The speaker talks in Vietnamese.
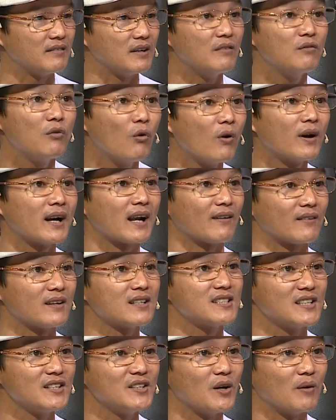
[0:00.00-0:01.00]
vị vua nào
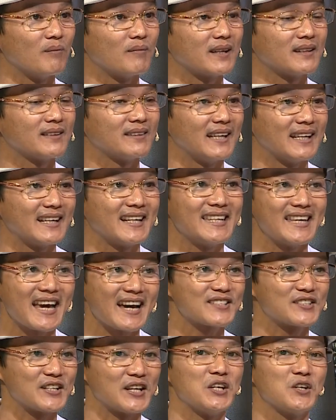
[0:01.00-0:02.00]
đó sử dụng anh thì cái
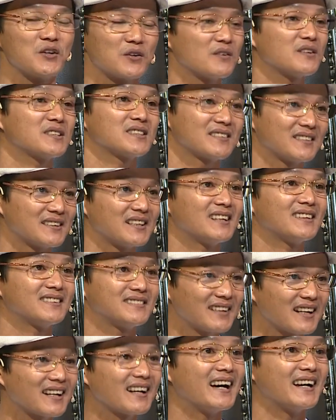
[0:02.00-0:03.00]
giá trị của nó sẽ
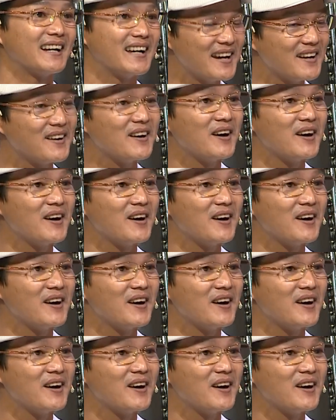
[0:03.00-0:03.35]
rất là ghê